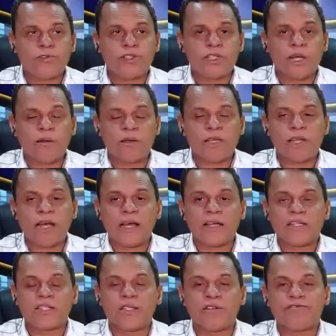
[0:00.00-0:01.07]
Vidigal aqui na
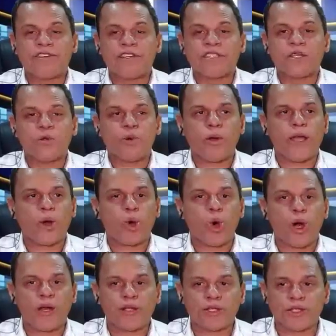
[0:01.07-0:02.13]
região fazendo um
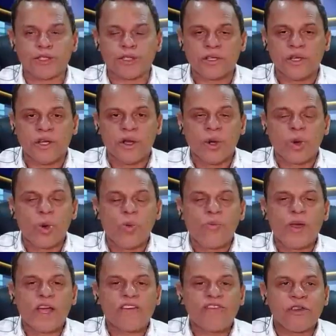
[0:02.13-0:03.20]
recorte. Como
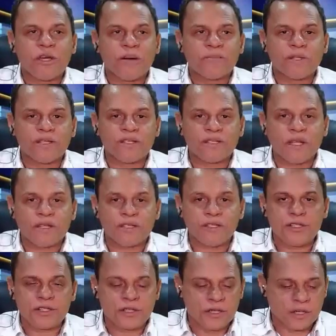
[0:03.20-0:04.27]
é que ficamos as
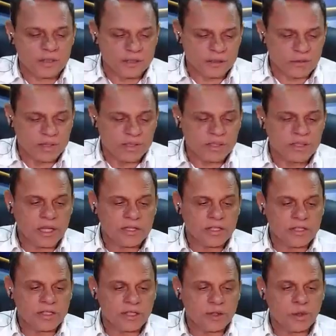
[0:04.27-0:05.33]
estatísticas? Com as
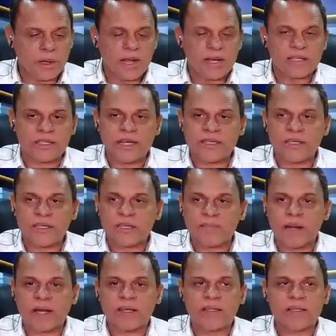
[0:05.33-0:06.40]
estatísticas do Caged aqui
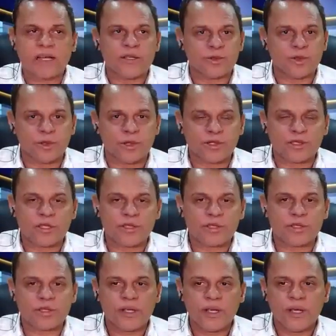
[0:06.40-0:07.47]
para Rio das
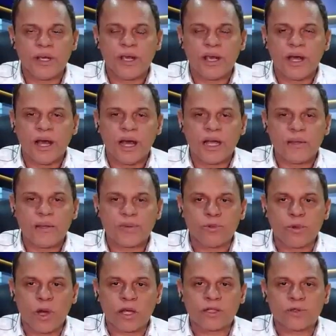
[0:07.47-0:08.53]
Ostras, aí para o
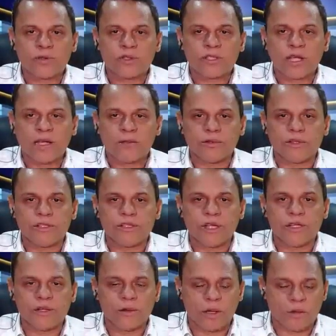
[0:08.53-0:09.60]
norte do estado do Rio de
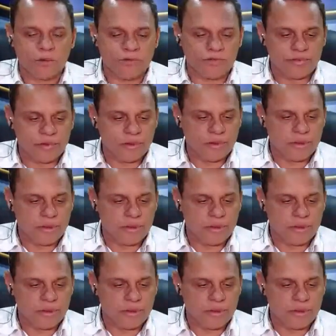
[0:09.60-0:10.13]
Janeiro, Ranulfo.